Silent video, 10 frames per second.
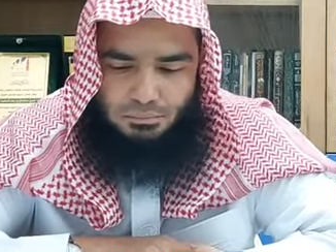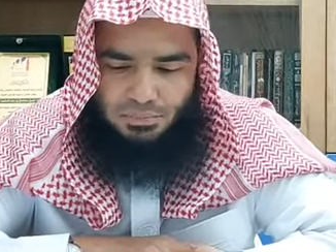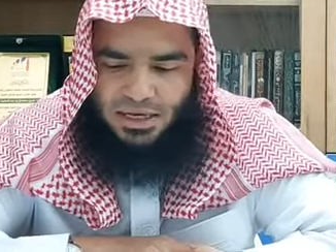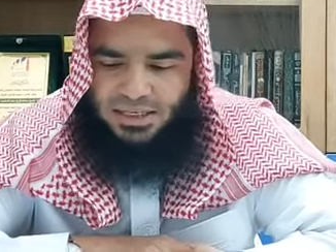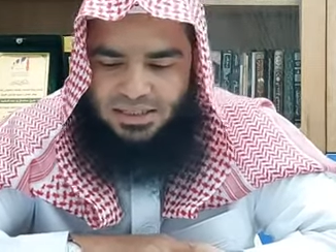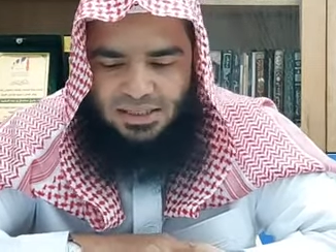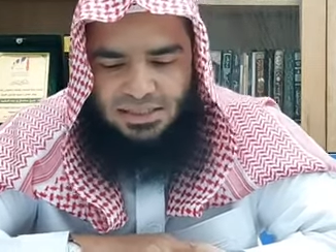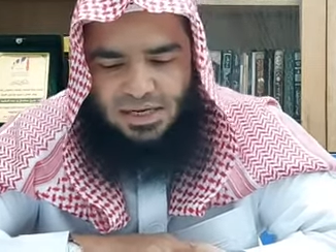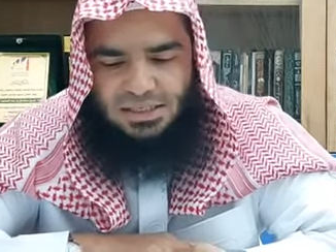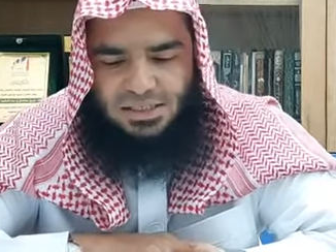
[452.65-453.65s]
বাকিতে
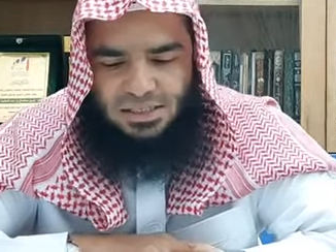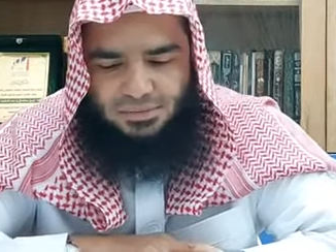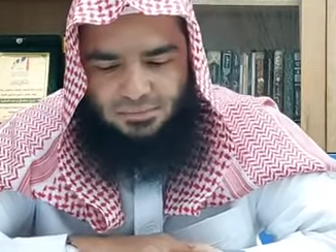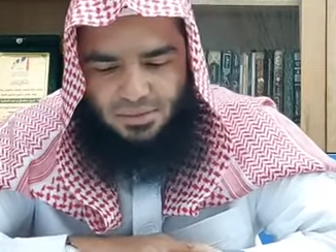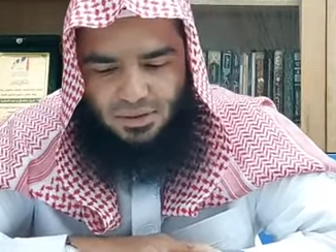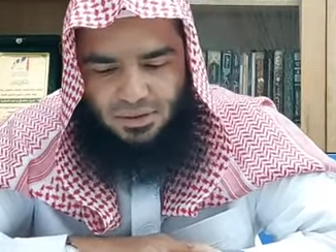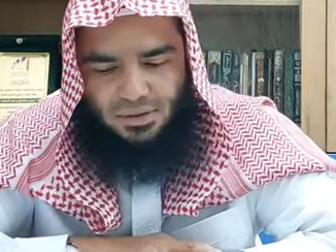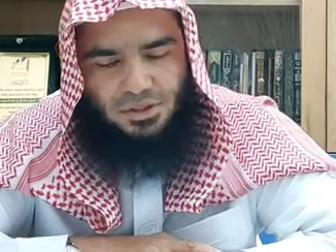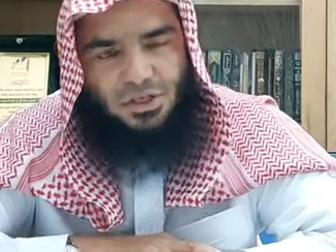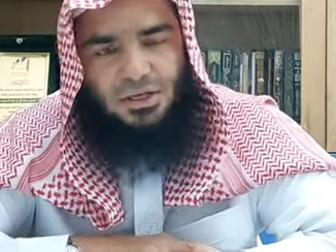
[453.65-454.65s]
যা আছে
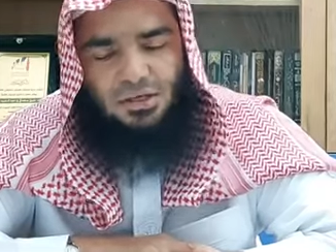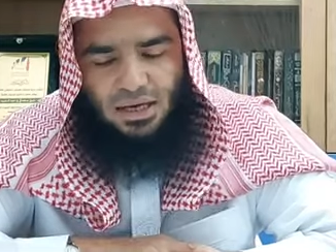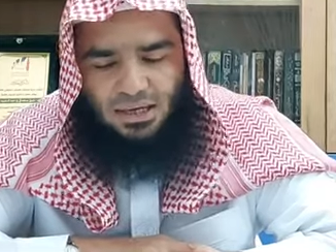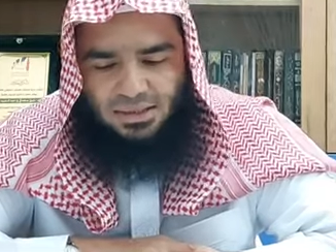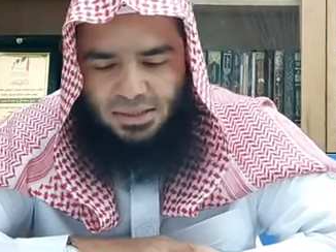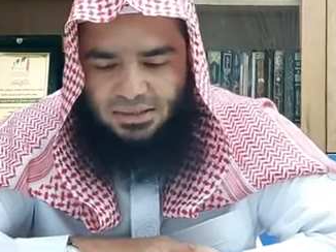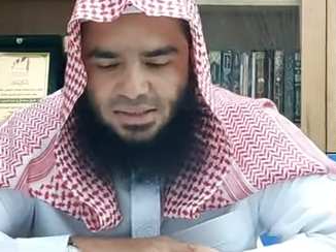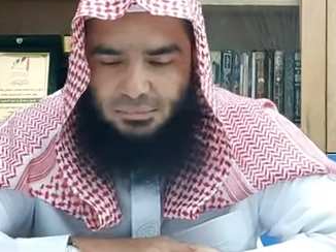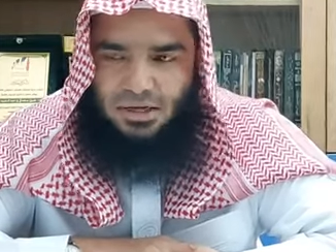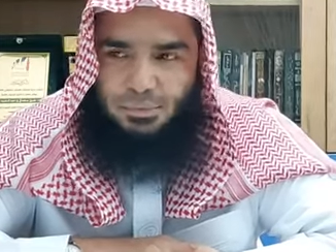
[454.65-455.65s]
সেই আখিরাতকে
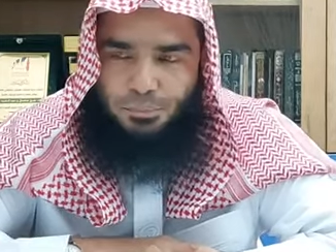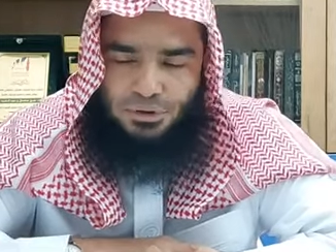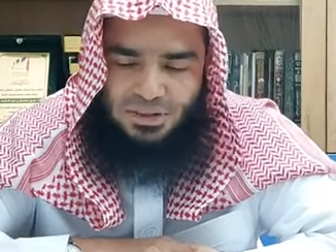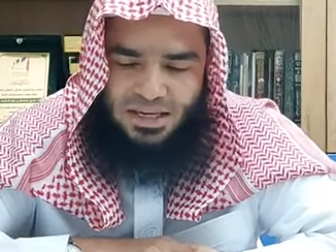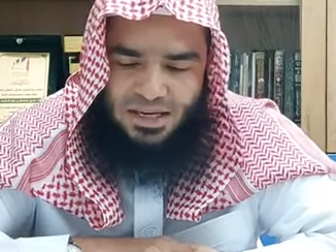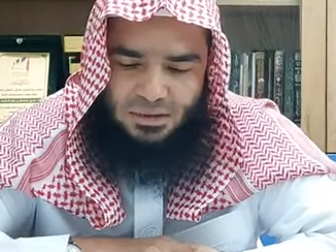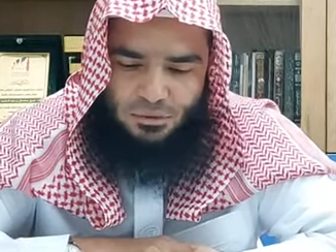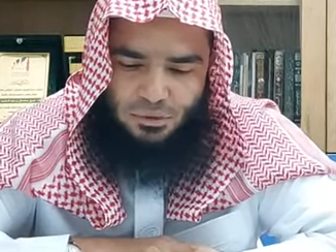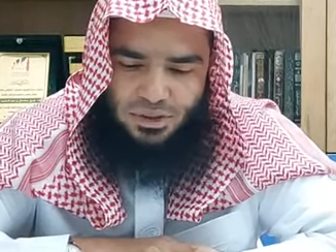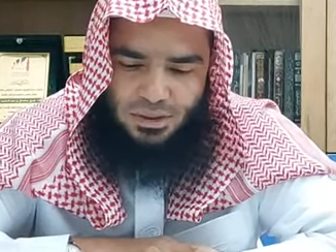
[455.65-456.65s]
আমরা প্রত্যাখ্যান
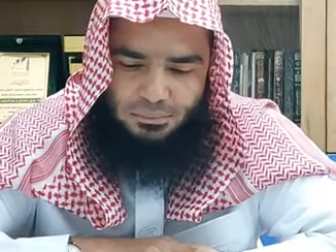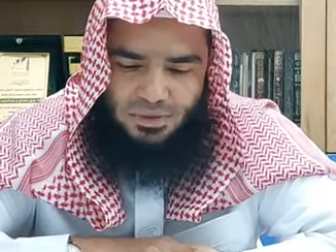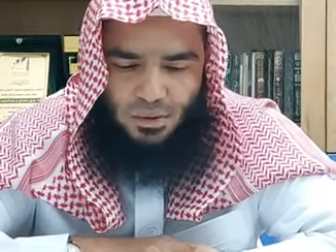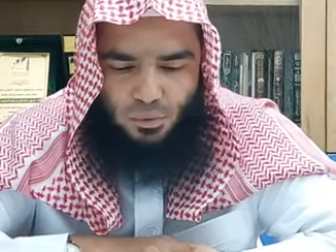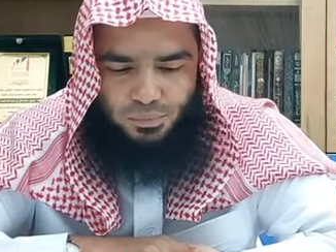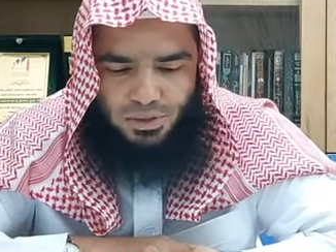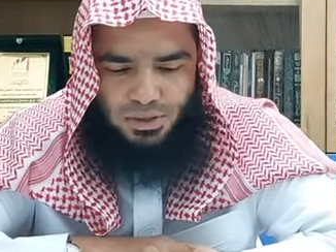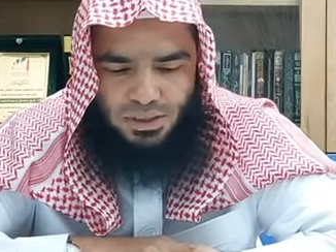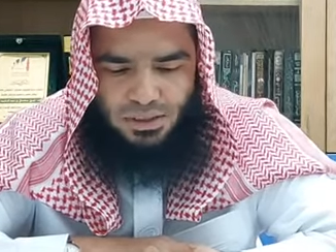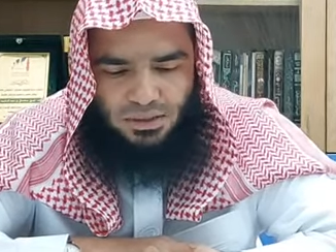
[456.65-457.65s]
করলাম
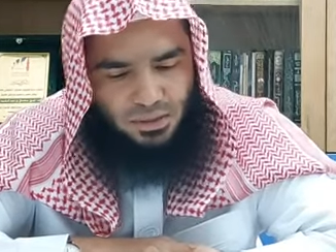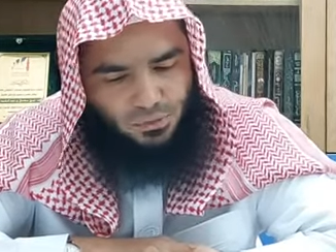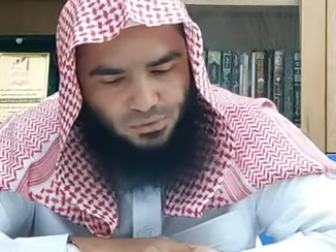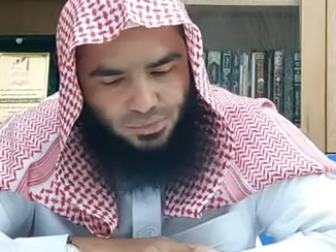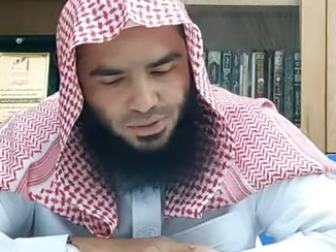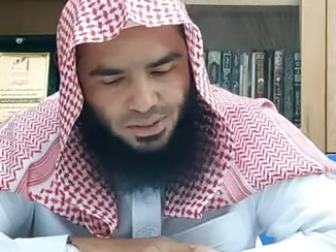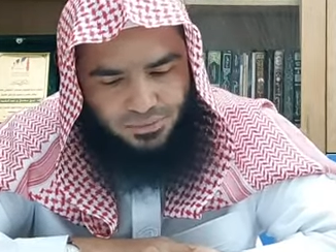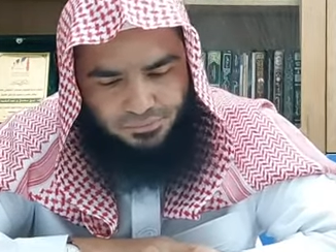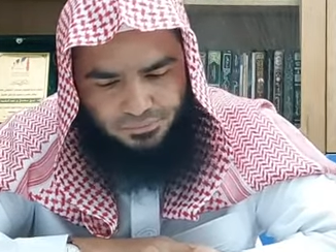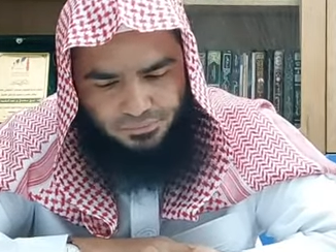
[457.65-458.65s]
নাউজুবিল্লা নাউজুবিল্লা
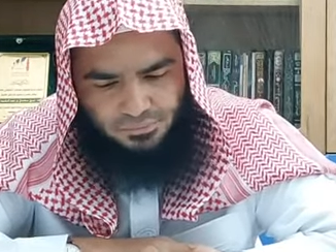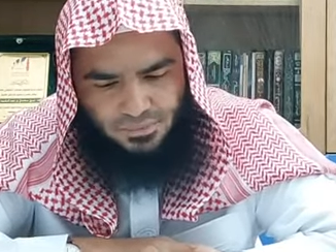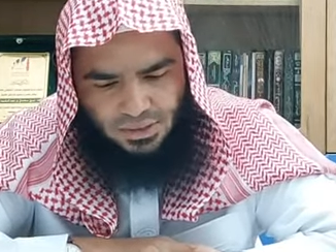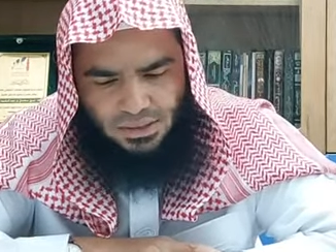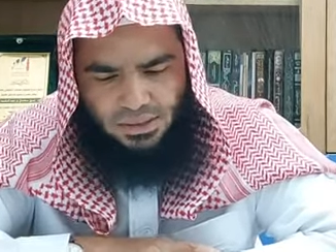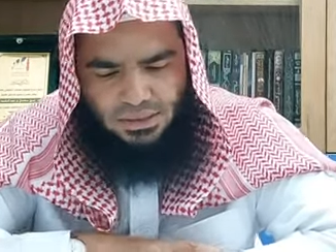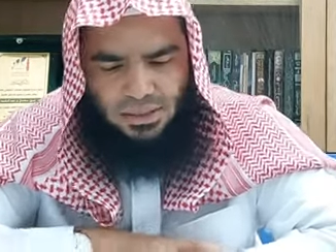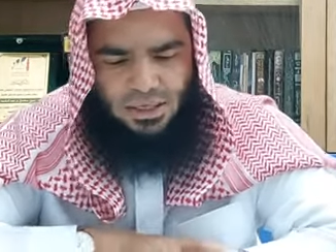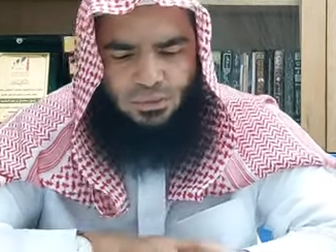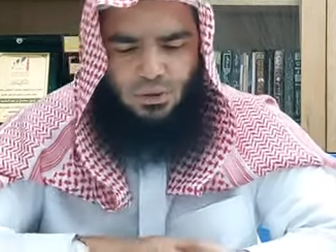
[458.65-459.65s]

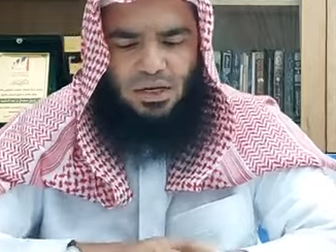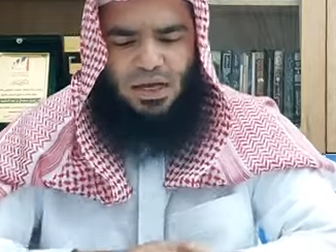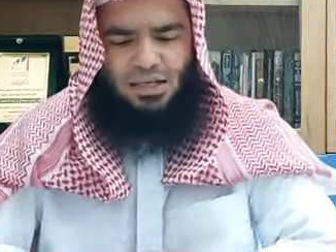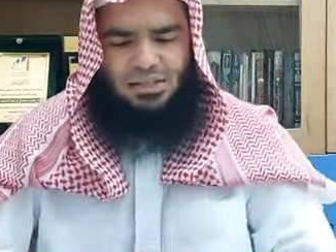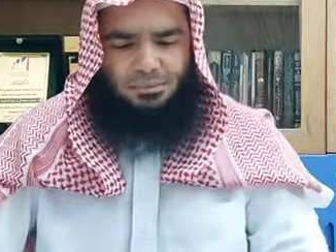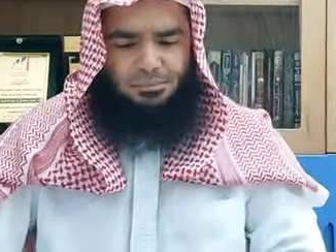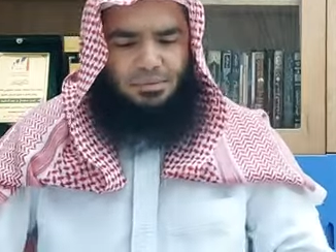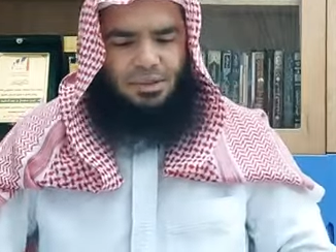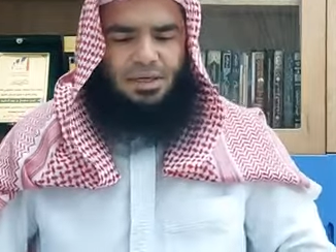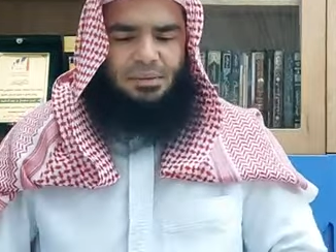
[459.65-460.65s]
তাই অল হাজিম
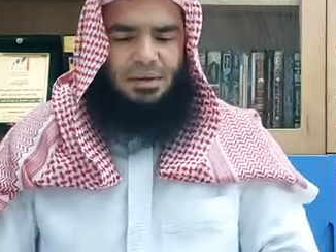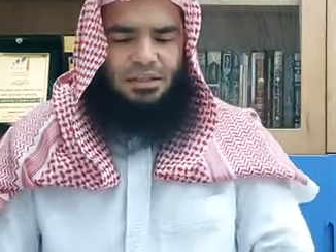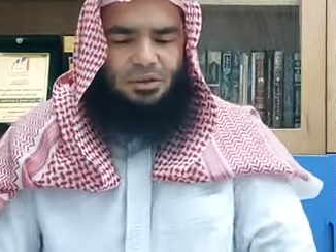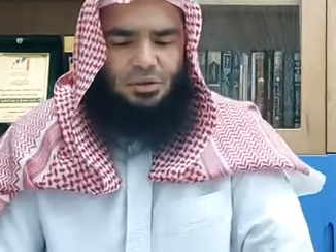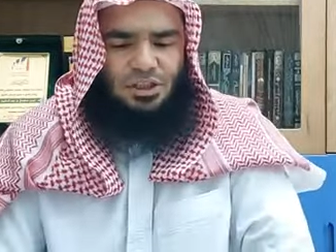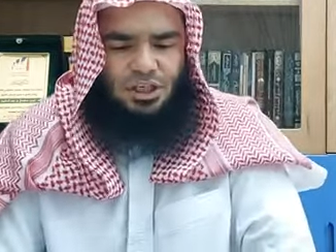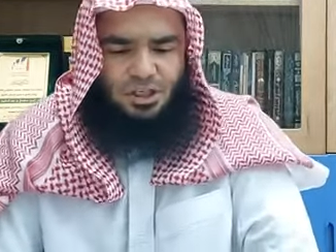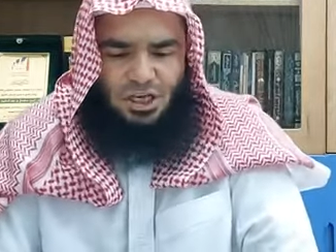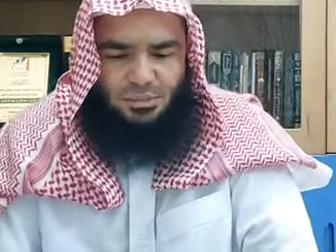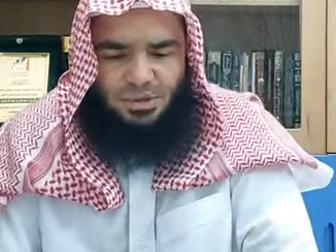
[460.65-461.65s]
জ্ঞানী ব্যক্তি হচ্ছে
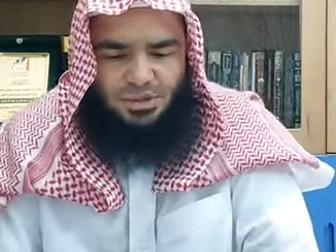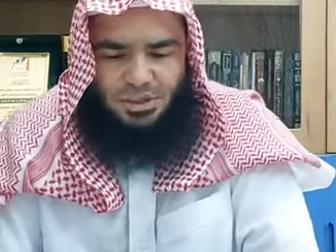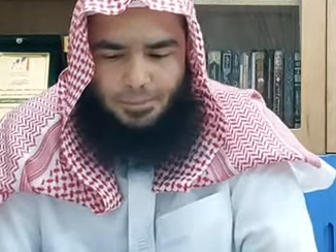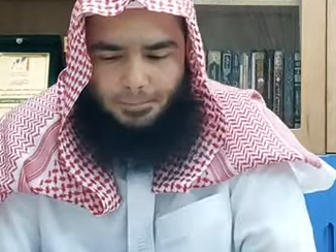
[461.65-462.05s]
সেই ব্যক্তি